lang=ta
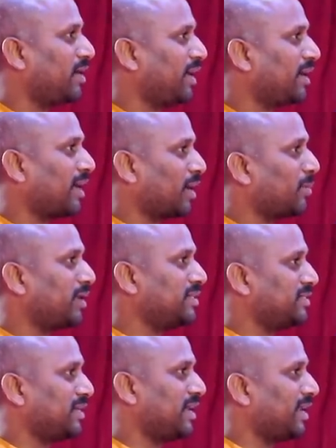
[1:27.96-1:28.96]
லிங்க் ஆகிற மாதிரி
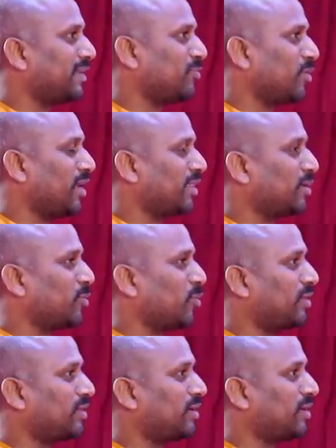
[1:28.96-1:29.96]
இருந்துச்சு என்னென்னு புரியல
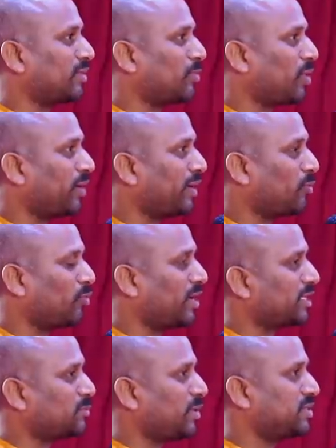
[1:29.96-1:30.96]
அதுக்கப்புறம் அந்த அதுக்கப்புறம் நீங்கள்
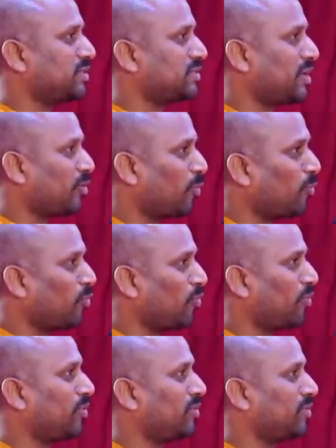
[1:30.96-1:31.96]
கொடுக்குற எக்ஸ்பிளேஷன்ஸ்லாம் ரொம்ப
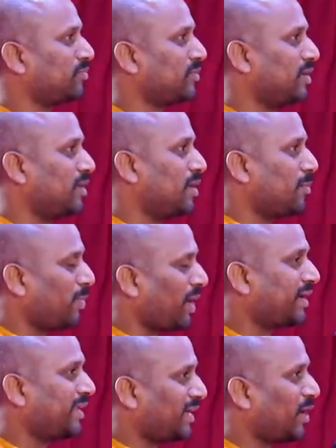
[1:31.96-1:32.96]
ஒரு
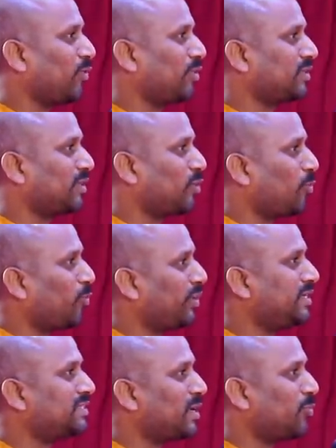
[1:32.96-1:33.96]
ப்ராக்டிக்கலாகவும் இருந்தது ரொம்ப
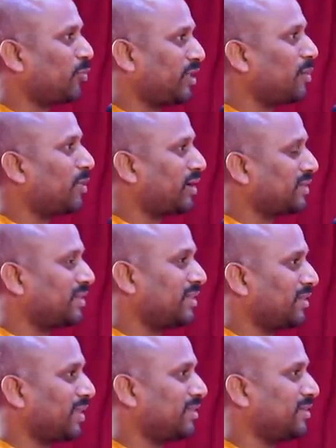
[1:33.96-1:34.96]
ஈஸியாக புரிகிற மாதிரி இருந்தது
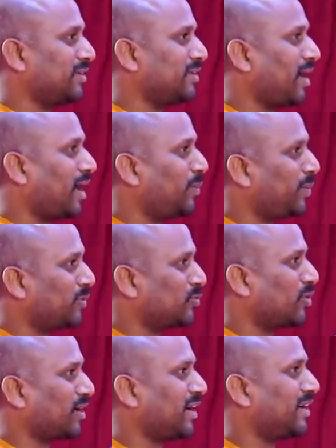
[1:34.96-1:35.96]
அது
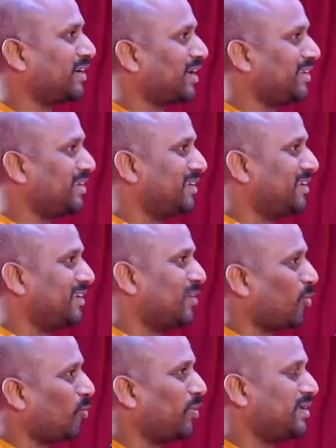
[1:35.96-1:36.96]
ஆன்மீகத்தோட கனெக்ட் ஆகி
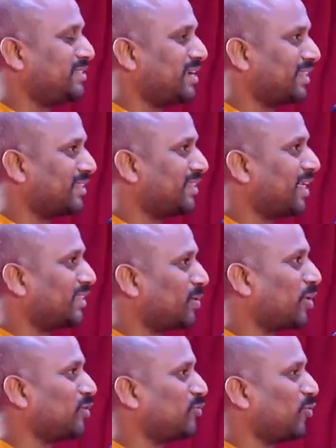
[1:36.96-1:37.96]
ரொம்ப ஈஸியாக இருந்தது
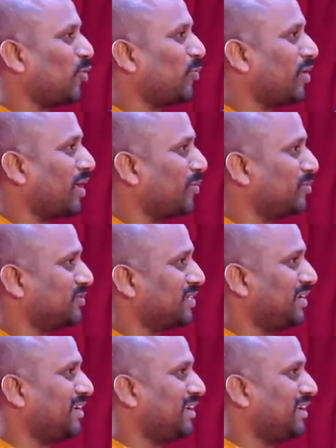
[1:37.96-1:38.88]
அதுக்கப்புறம் அது ஃபாலோ பண்ண ஆரம்பித்தேன்